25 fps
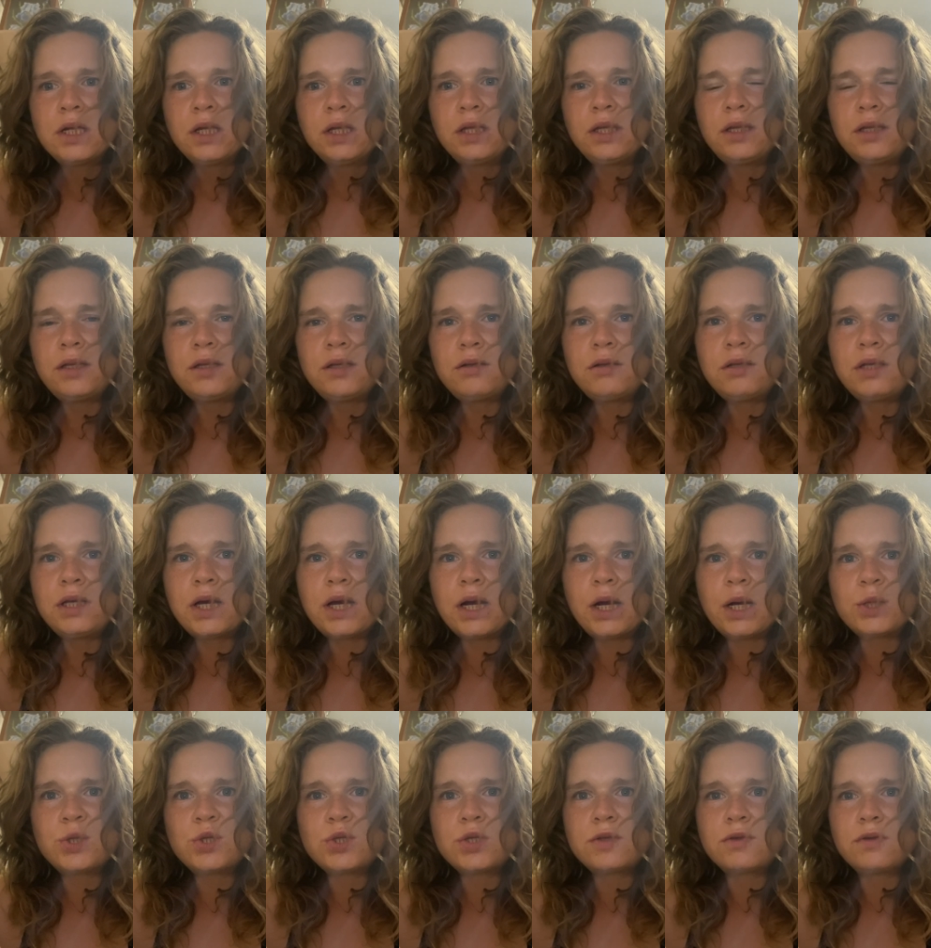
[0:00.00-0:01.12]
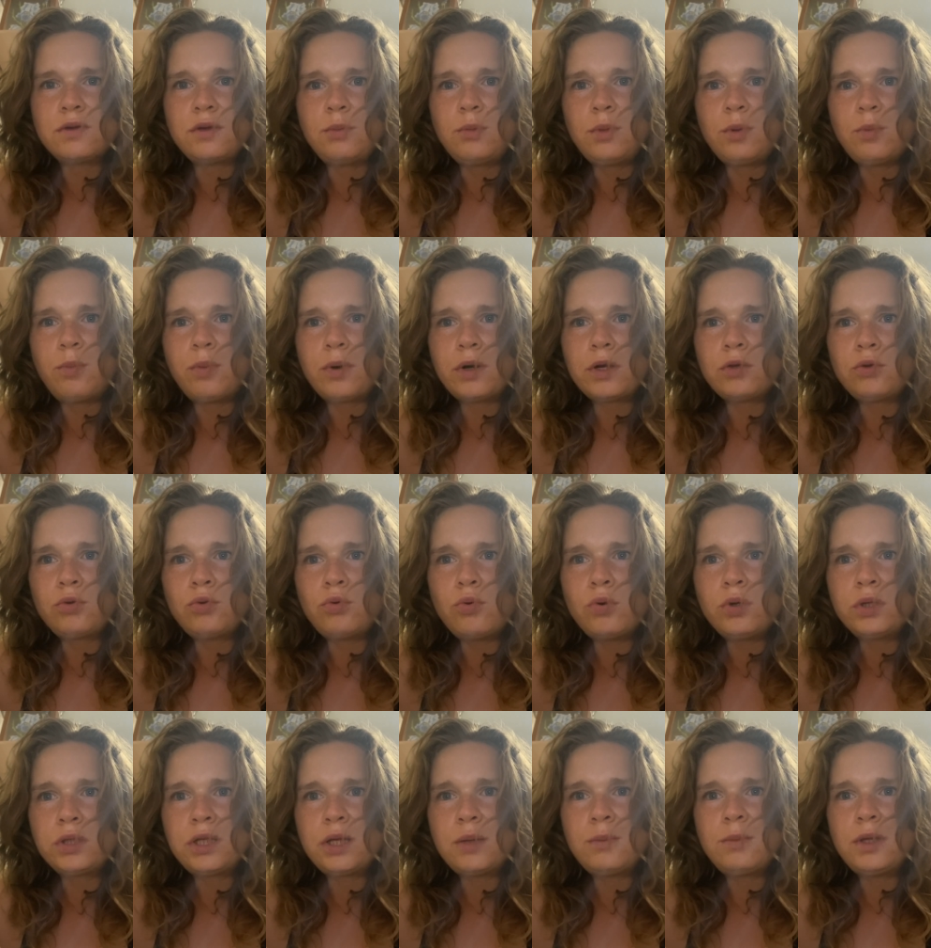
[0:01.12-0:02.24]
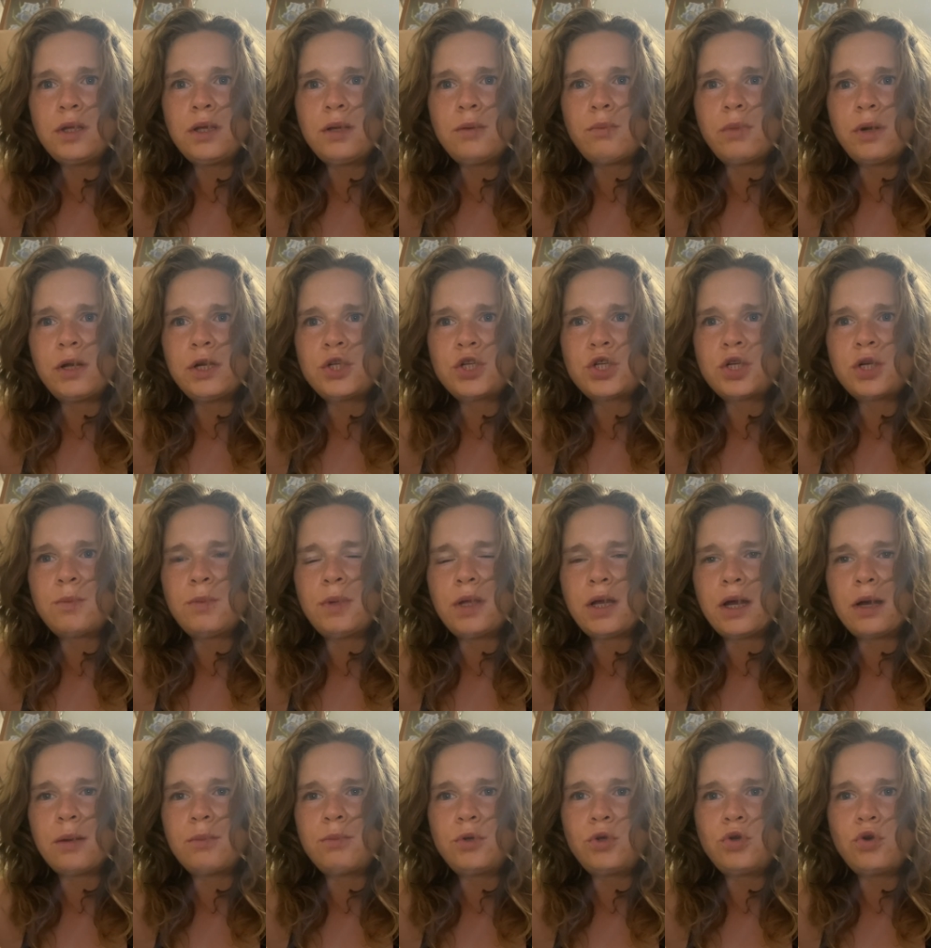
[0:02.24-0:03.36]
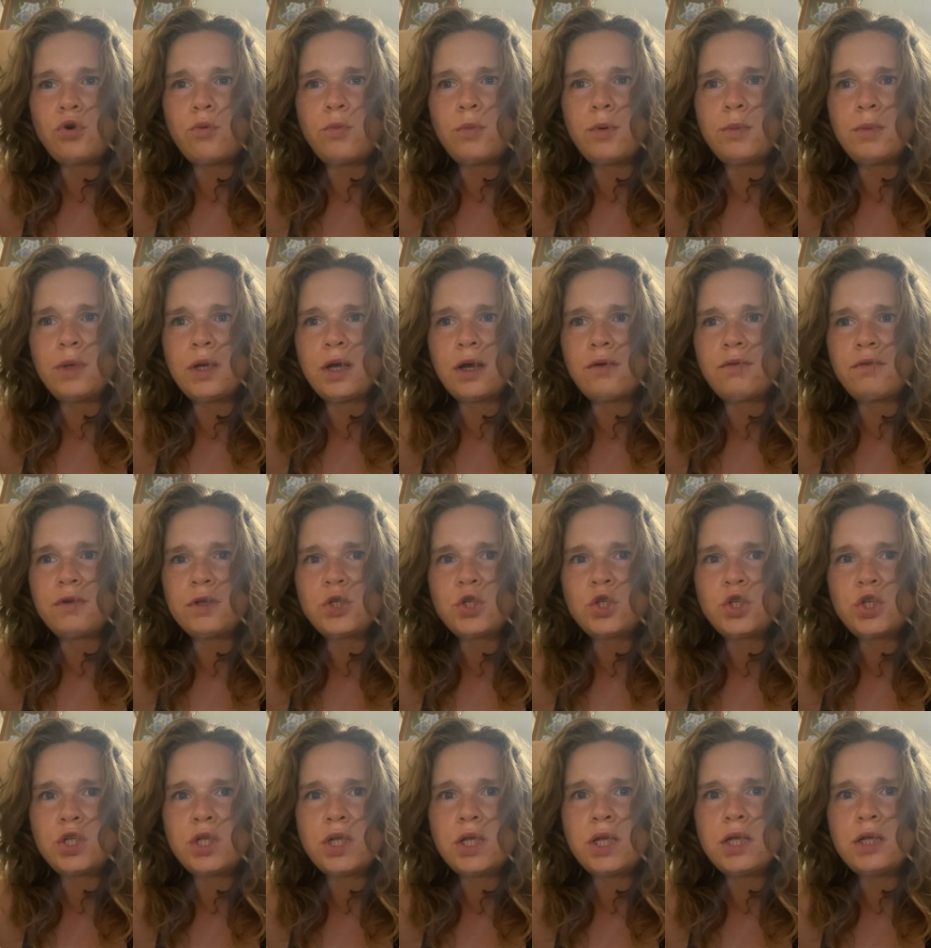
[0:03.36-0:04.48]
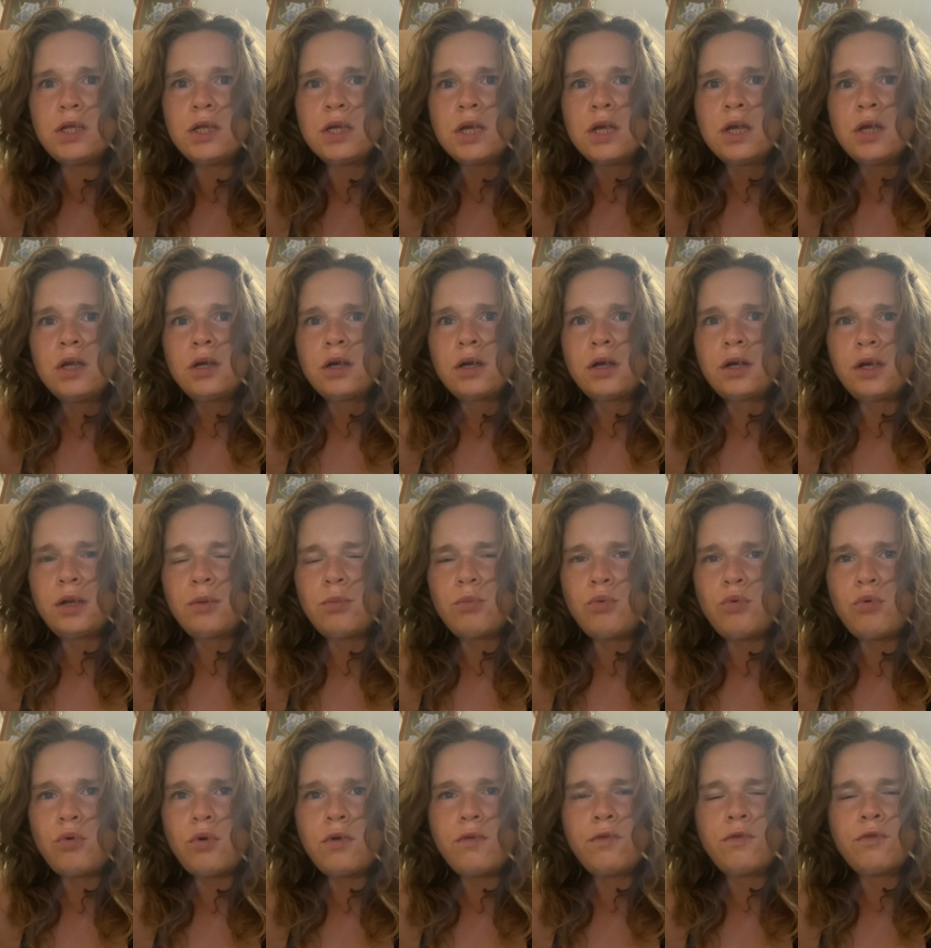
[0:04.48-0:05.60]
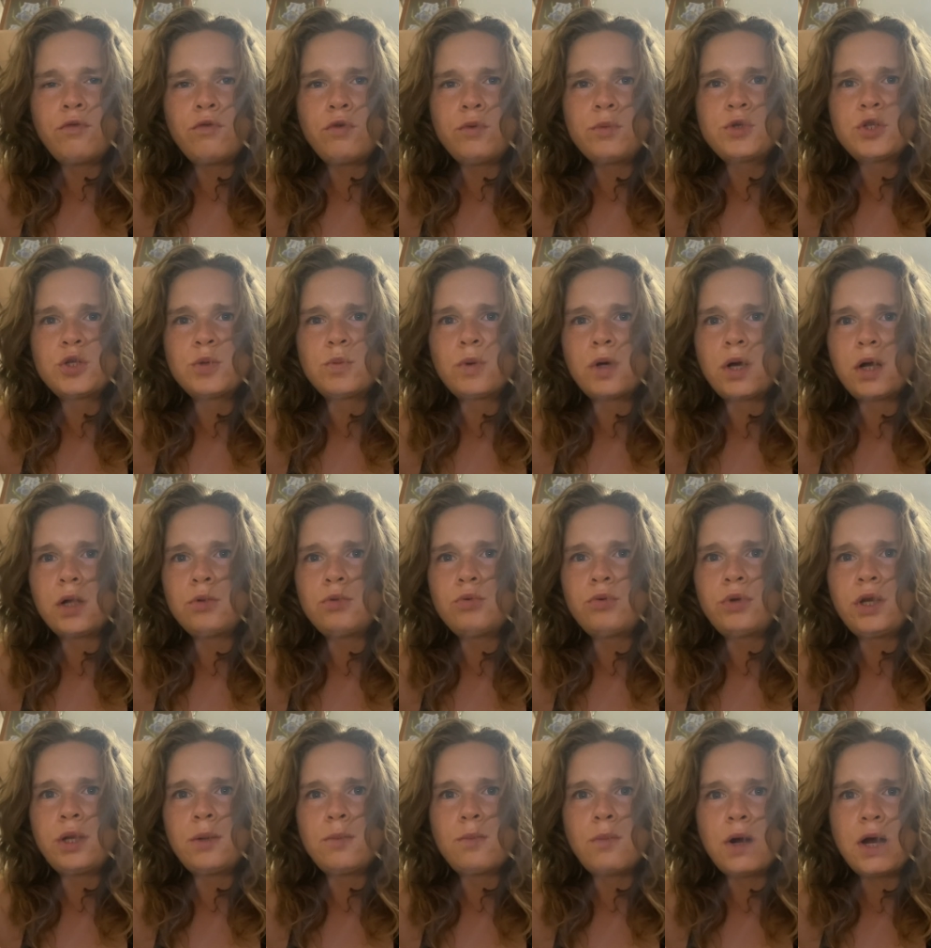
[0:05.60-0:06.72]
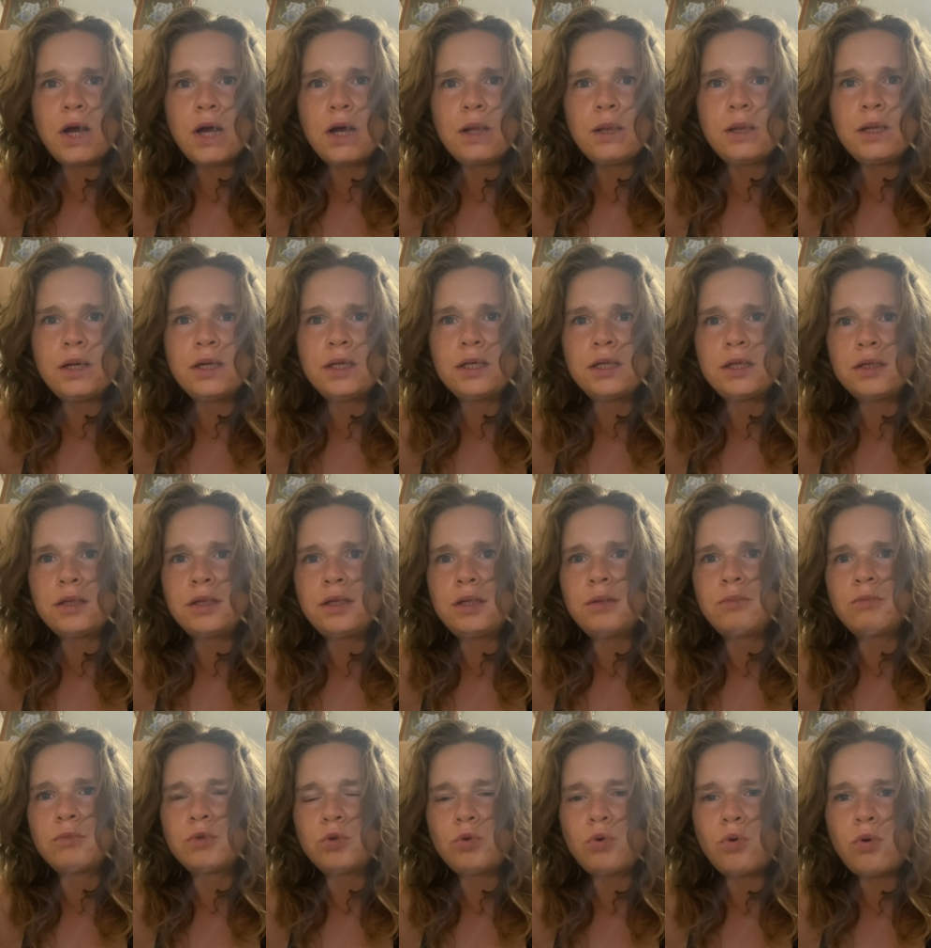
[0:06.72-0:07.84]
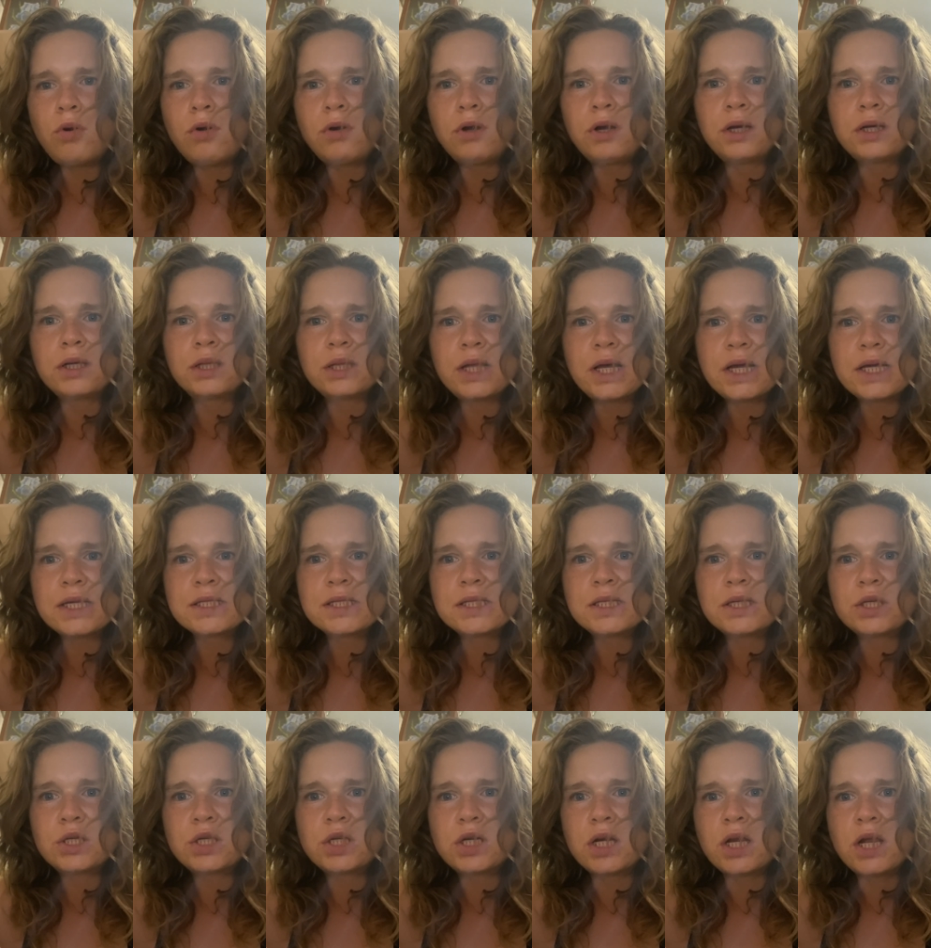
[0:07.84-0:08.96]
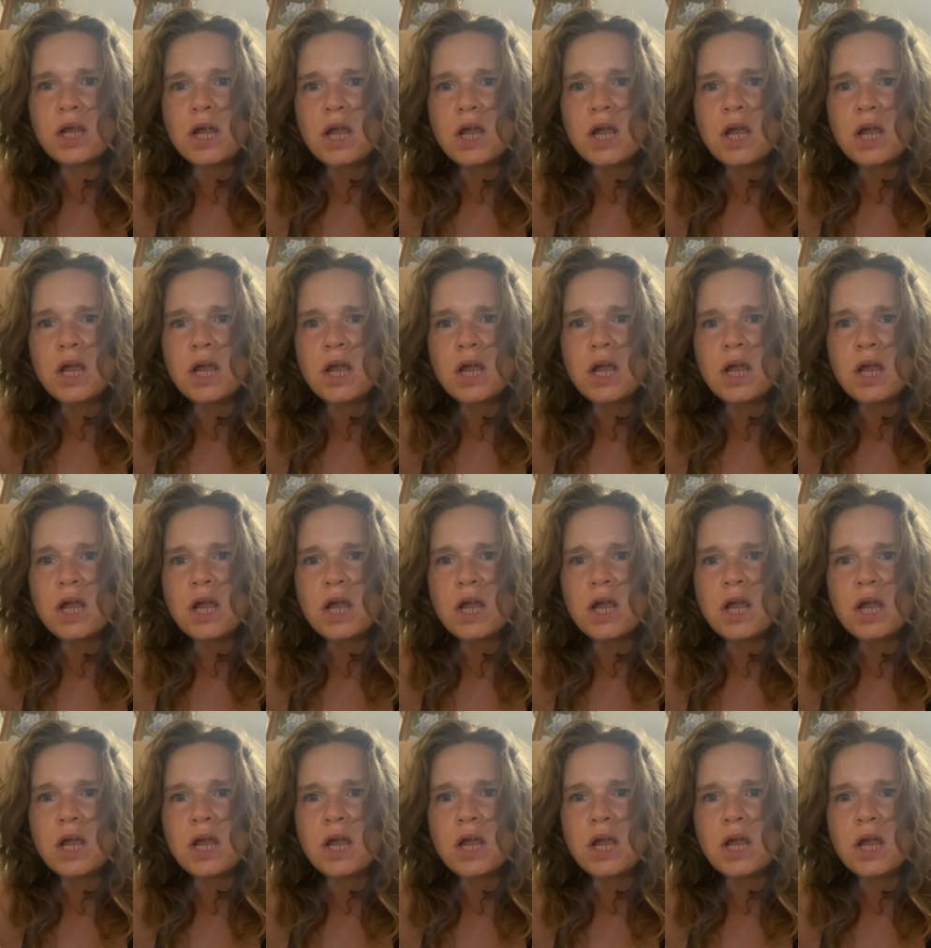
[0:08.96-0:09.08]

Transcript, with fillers: некачественными продуктами, большими объемами овощей, грибов. В общем, калорий мало, еды много, классно же,